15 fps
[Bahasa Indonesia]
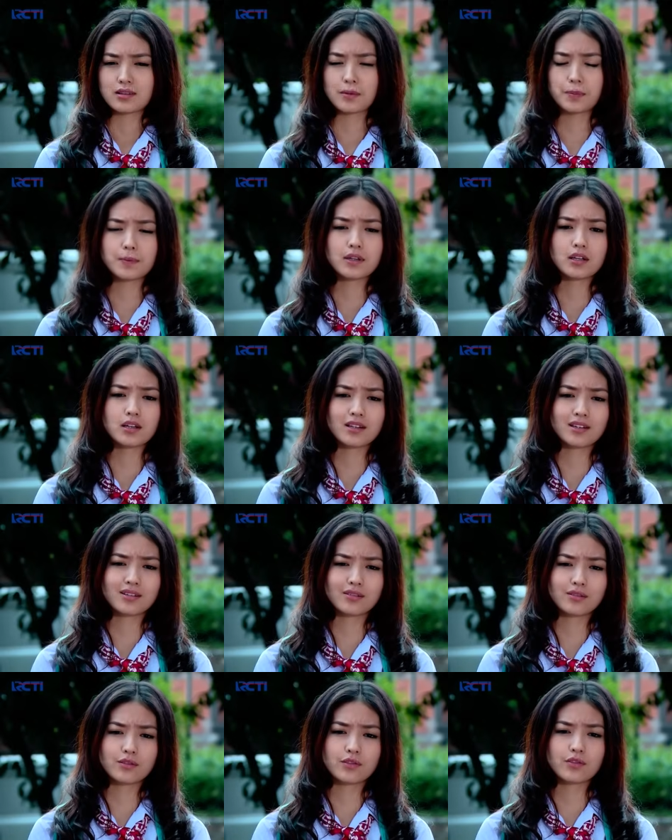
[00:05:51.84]
Tapi
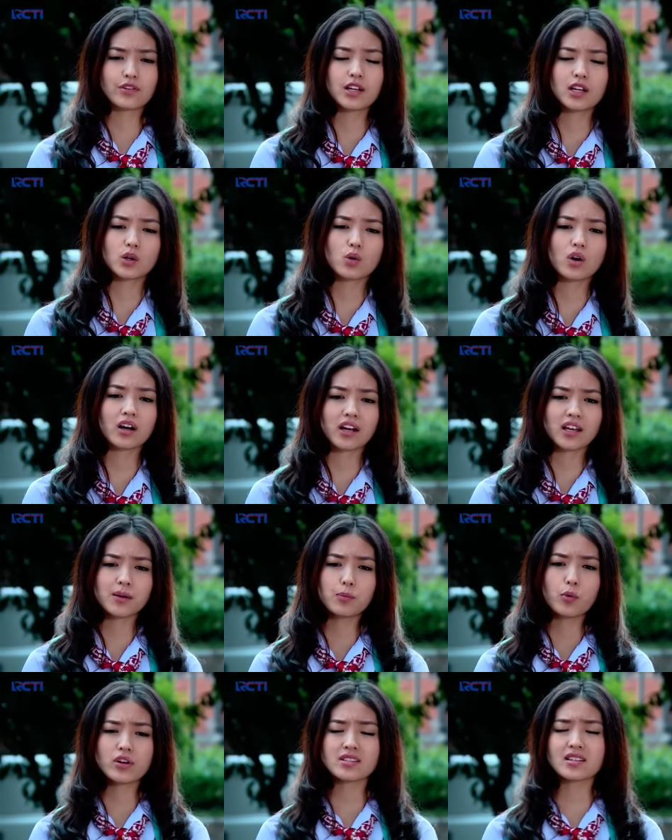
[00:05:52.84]
feeling gue kayaknya
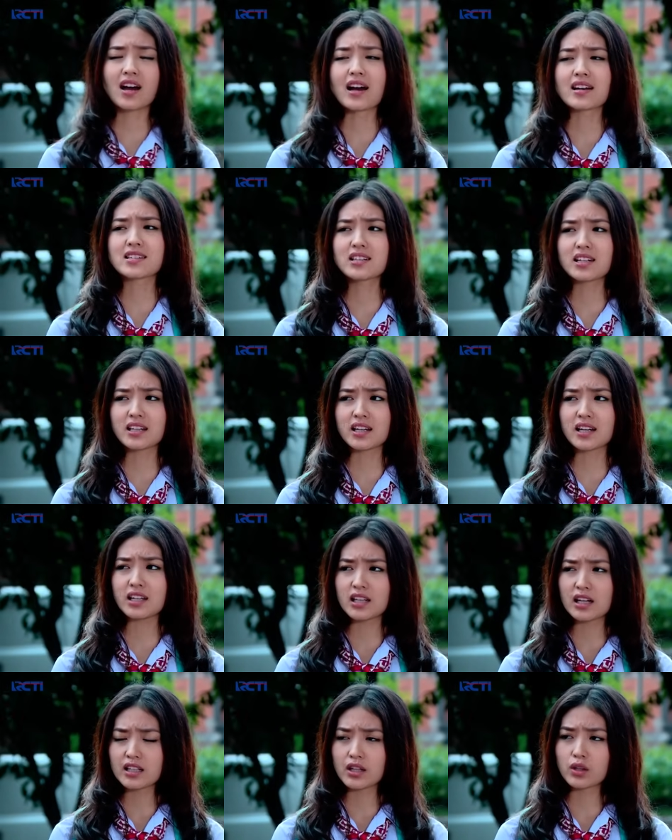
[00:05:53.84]
boy sengaja deh
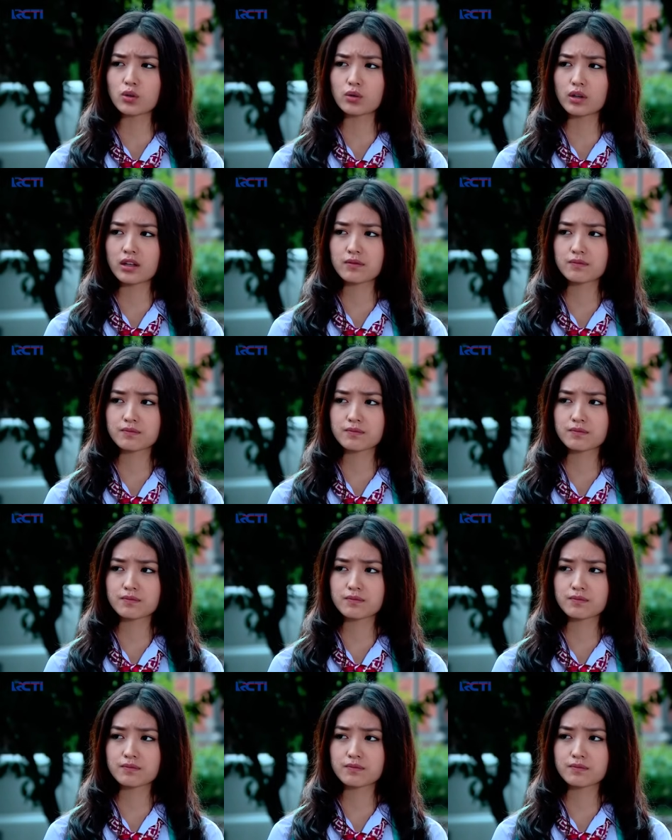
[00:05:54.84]
ngehindar dari gue.